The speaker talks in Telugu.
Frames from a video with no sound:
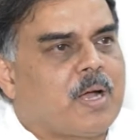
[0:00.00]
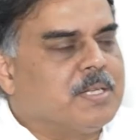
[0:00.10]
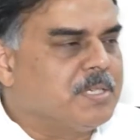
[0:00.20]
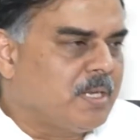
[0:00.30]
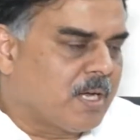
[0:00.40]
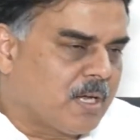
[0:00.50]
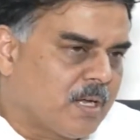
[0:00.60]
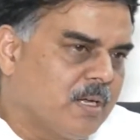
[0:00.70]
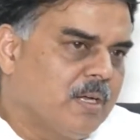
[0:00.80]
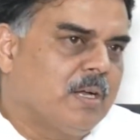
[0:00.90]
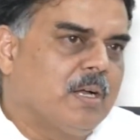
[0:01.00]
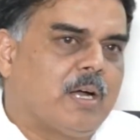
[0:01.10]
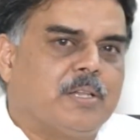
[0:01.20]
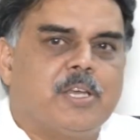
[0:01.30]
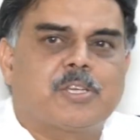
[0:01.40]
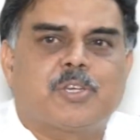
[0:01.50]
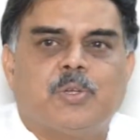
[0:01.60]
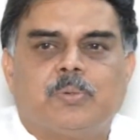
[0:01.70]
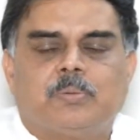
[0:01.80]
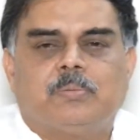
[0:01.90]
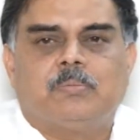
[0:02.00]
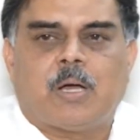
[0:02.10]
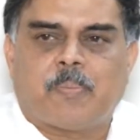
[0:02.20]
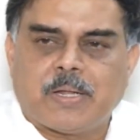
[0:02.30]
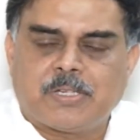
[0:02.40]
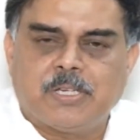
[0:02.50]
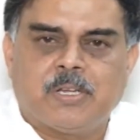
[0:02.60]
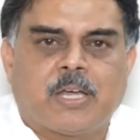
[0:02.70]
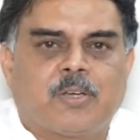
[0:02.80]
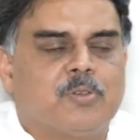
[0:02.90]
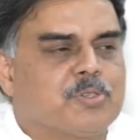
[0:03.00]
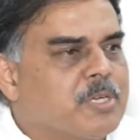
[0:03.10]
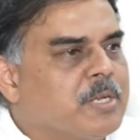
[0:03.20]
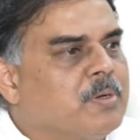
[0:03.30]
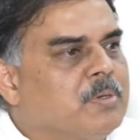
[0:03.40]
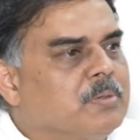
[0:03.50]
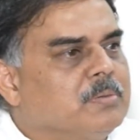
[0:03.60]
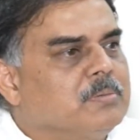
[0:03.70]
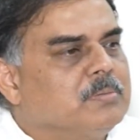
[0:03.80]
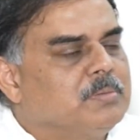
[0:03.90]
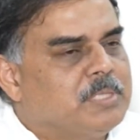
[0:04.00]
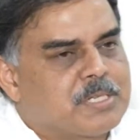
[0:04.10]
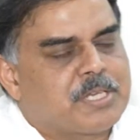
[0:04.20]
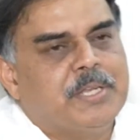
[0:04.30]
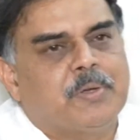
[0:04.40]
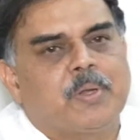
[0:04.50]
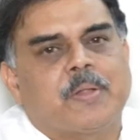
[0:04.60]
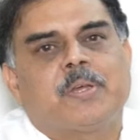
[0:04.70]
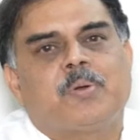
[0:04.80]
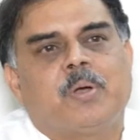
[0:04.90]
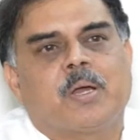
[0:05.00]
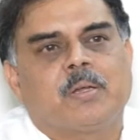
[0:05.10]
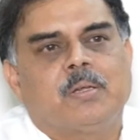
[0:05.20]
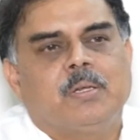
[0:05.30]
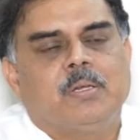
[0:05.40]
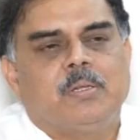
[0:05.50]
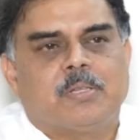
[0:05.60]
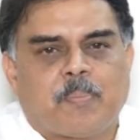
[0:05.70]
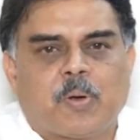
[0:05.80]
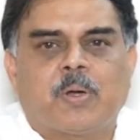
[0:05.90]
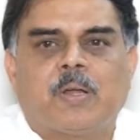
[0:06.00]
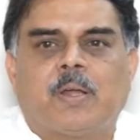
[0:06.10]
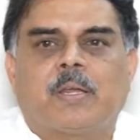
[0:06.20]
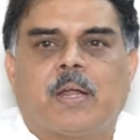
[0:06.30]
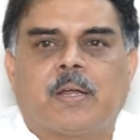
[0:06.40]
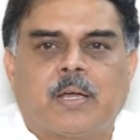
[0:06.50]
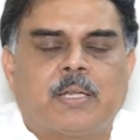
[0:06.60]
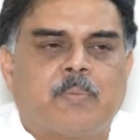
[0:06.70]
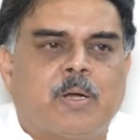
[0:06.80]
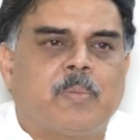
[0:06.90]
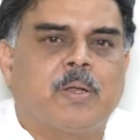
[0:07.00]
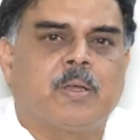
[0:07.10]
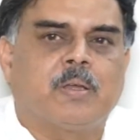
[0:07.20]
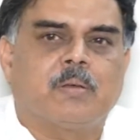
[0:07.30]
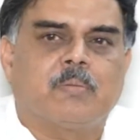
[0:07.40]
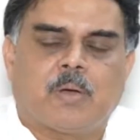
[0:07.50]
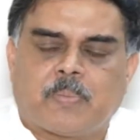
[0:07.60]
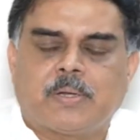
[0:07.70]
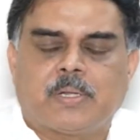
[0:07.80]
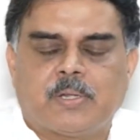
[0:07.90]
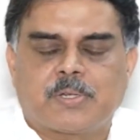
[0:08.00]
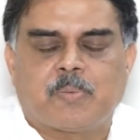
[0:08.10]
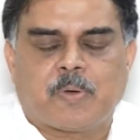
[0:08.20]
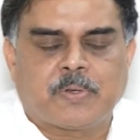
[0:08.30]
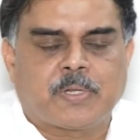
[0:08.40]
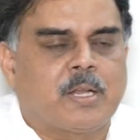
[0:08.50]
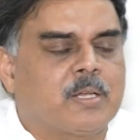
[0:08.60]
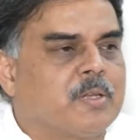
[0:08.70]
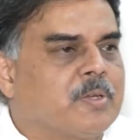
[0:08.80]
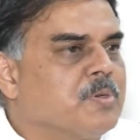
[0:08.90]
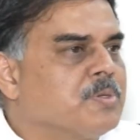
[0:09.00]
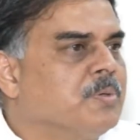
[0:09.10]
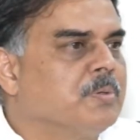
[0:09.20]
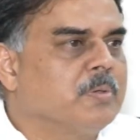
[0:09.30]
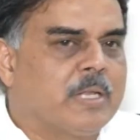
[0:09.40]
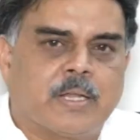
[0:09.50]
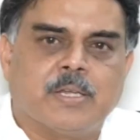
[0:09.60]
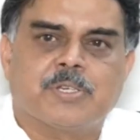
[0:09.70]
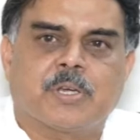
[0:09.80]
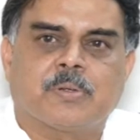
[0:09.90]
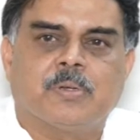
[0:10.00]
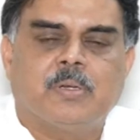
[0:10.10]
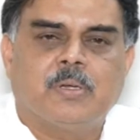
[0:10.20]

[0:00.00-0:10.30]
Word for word: ఆ జిల్లా అధ్యక్షులు మా పార్టీ నాయకులు శ్రేణులు జన సైనికులు అందరూ కూడా తప్పకుండా వాళ్ళకి అండగా నిలబడమని మా పార్టీ అధ్యక్షులు పవన్ కళ్యాణ్ గారు ఈరోజు నిర్ణయించారు